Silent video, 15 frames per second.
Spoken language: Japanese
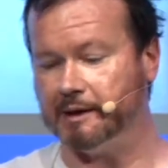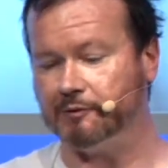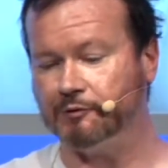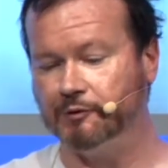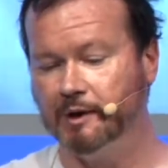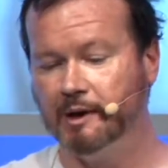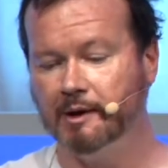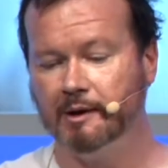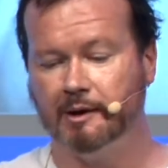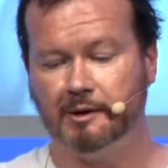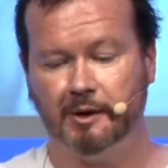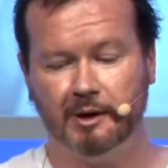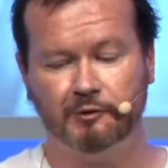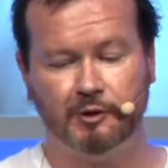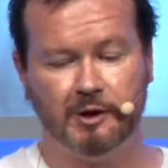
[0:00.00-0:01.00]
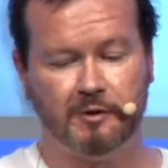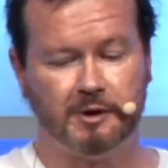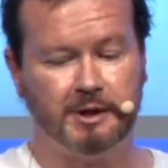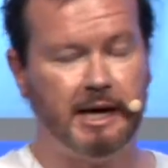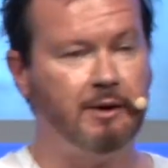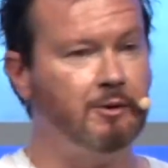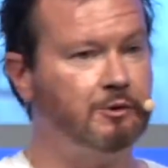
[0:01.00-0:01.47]
あったわけです。
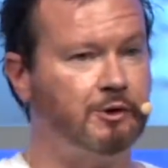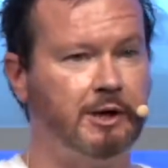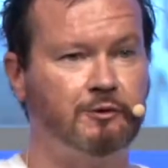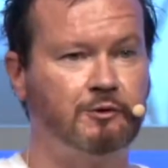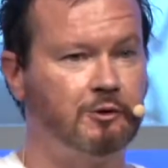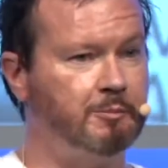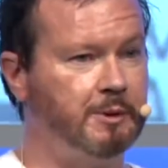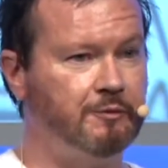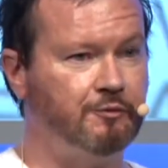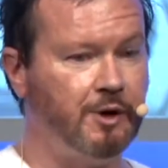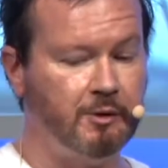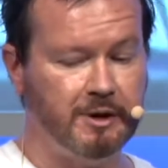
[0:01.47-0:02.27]
ですから